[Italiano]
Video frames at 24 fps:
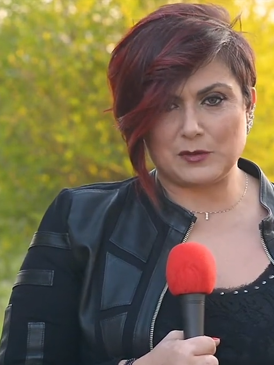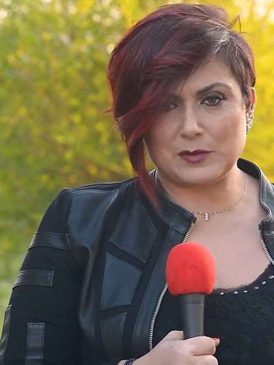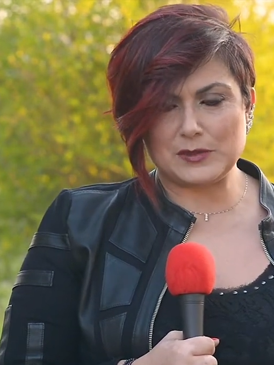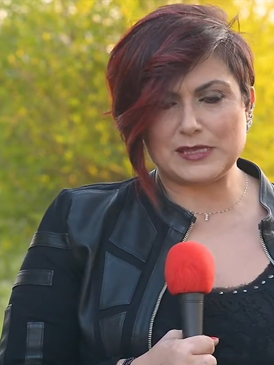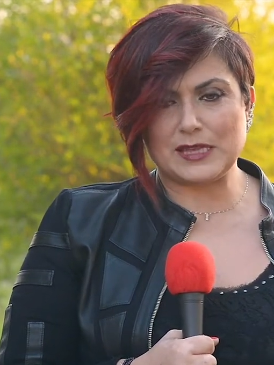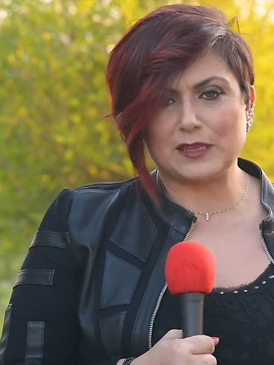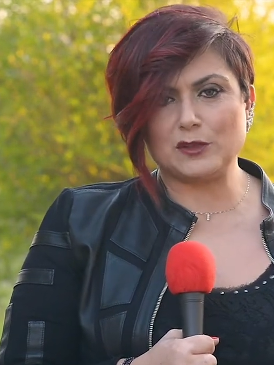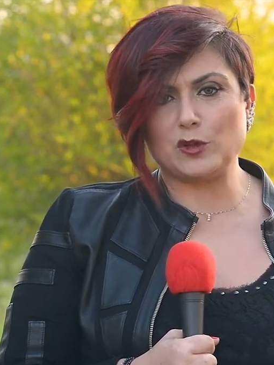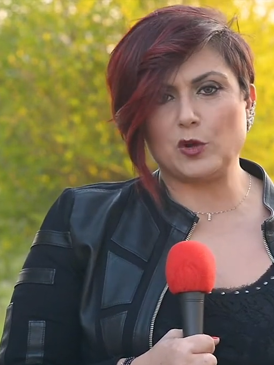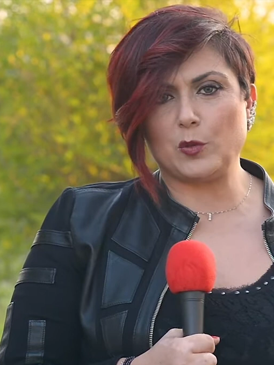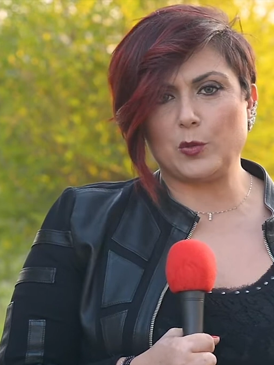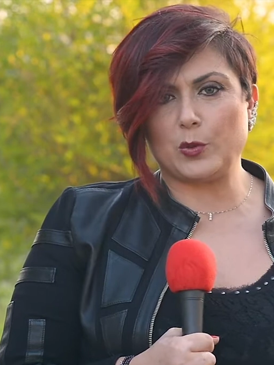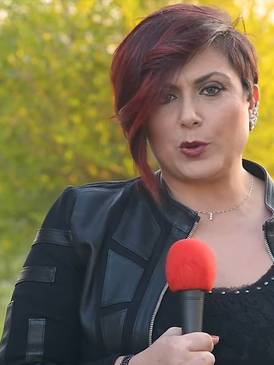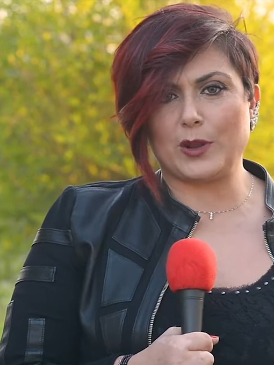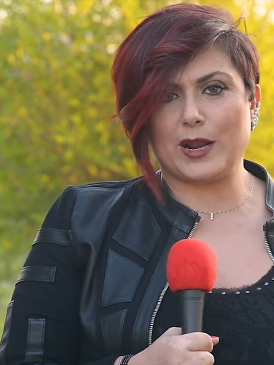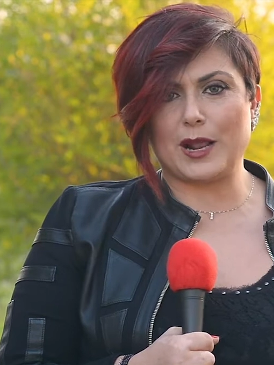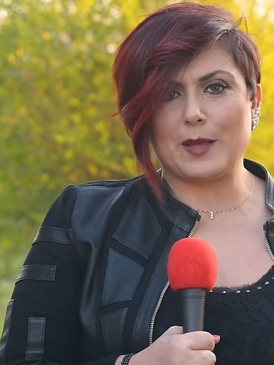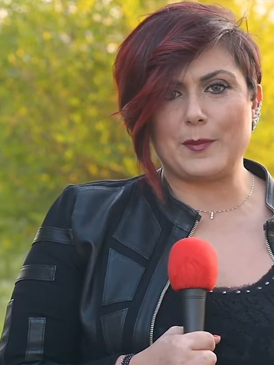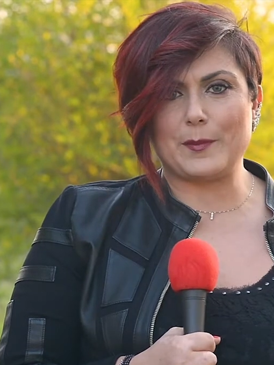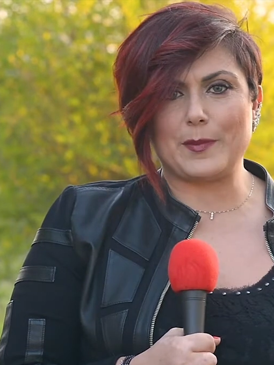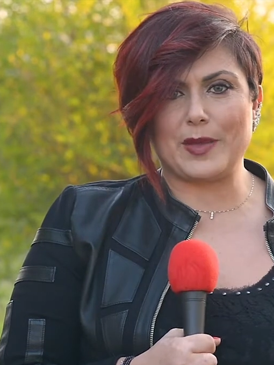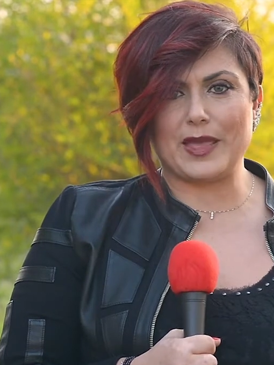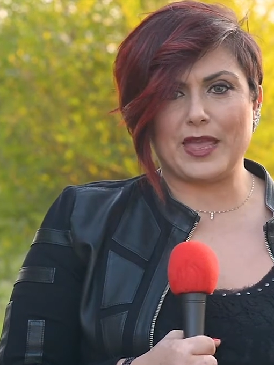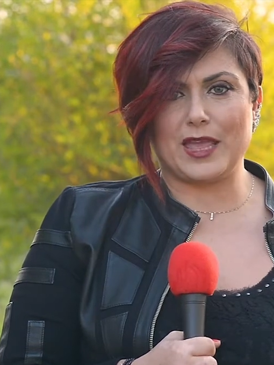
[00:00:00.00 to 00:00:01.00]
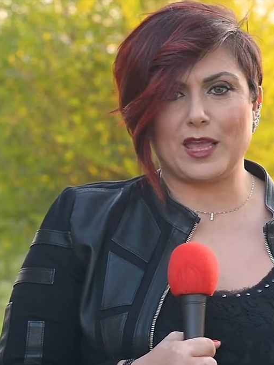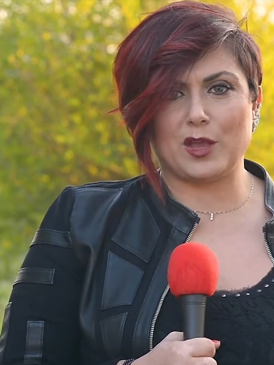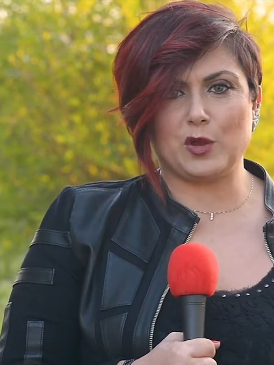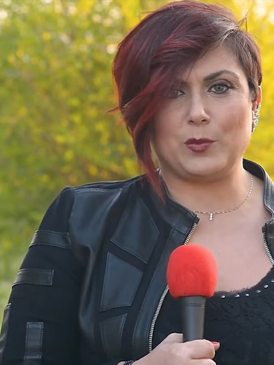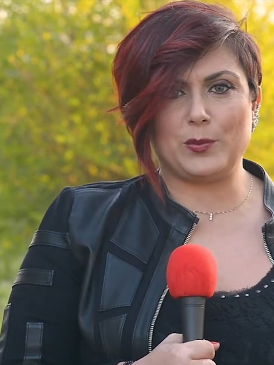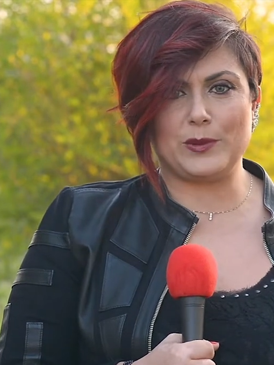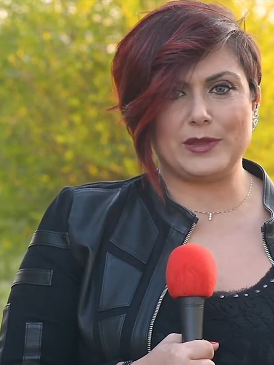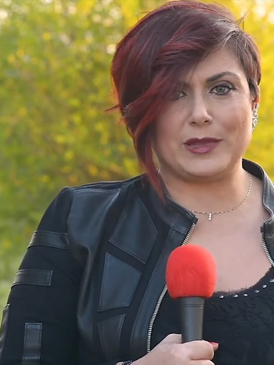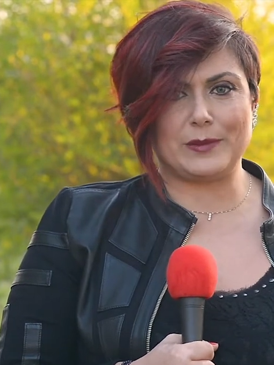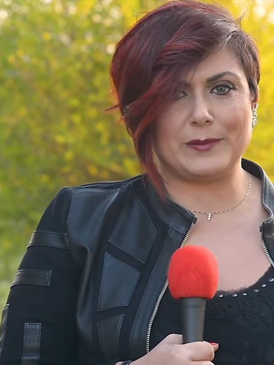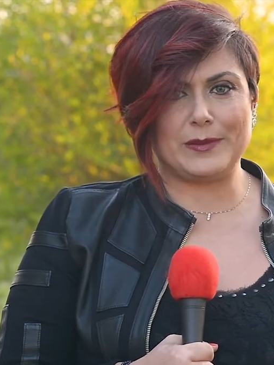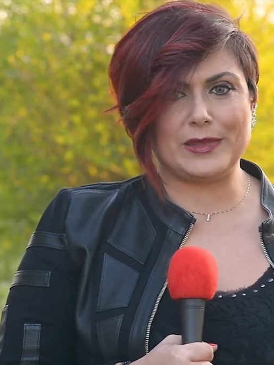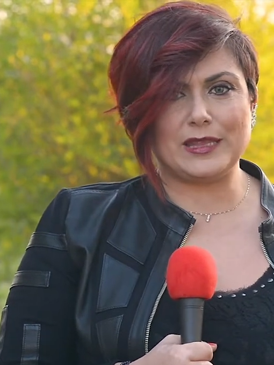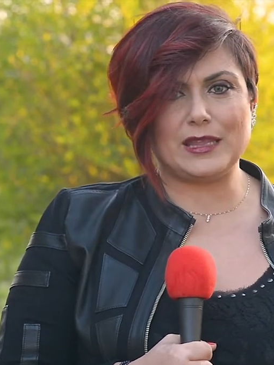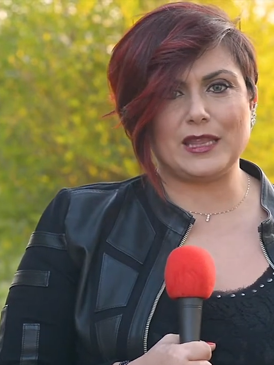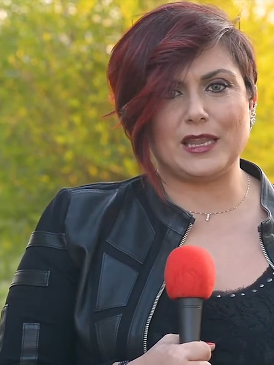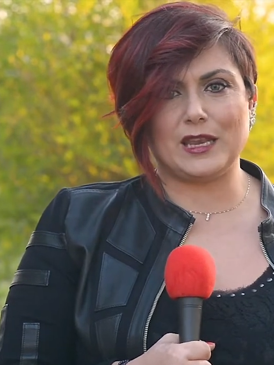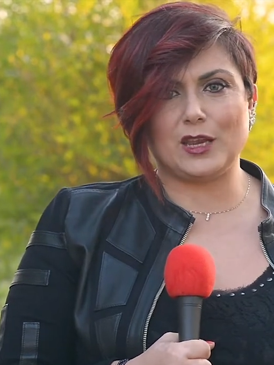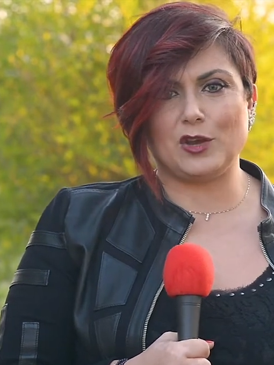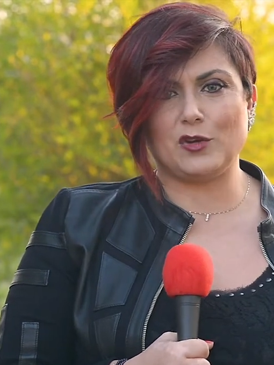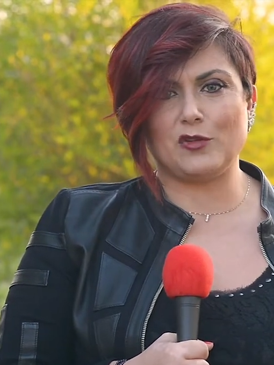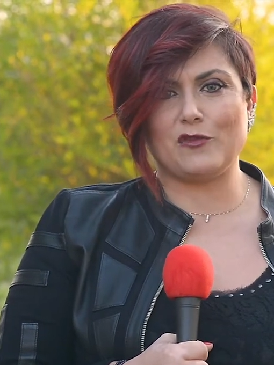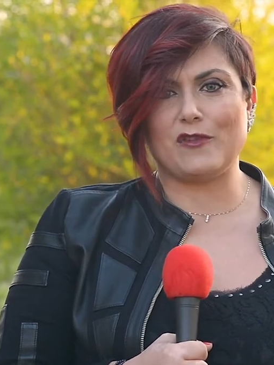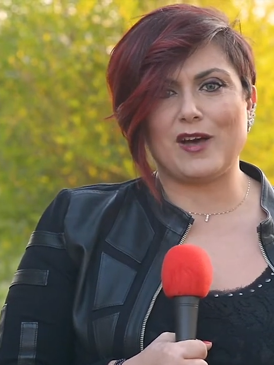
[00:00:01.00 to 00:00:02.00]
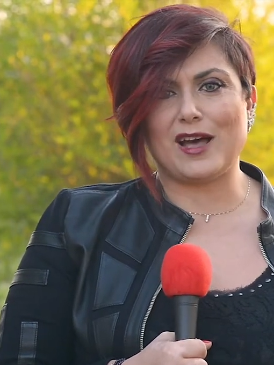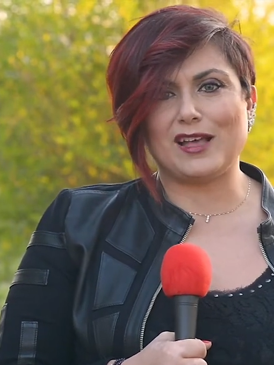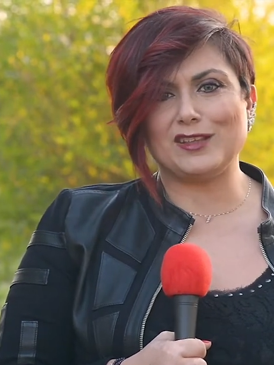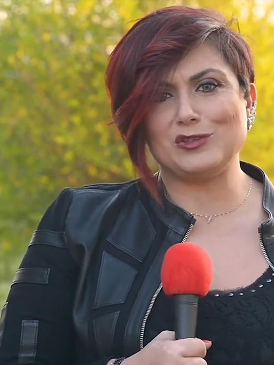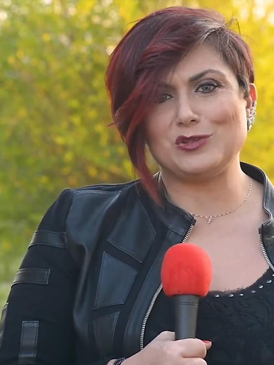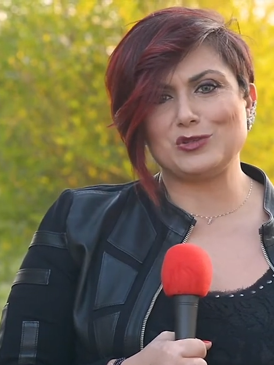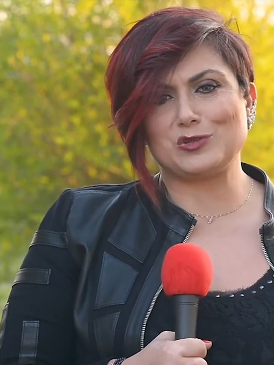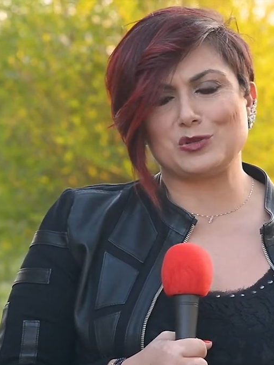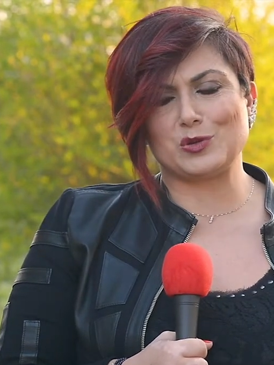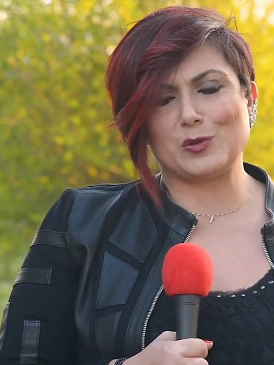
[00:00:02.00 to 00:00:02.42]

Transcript: Quest'anno il programma è completamente rinnovato,